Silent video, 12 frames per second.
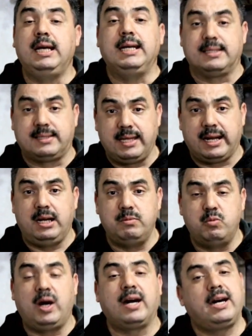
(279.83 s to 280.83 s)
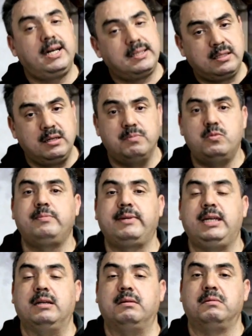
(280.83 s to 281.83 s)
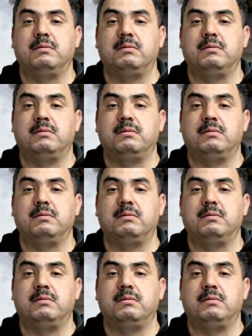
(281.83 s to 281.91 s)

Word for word: السراح المؤقت ممكن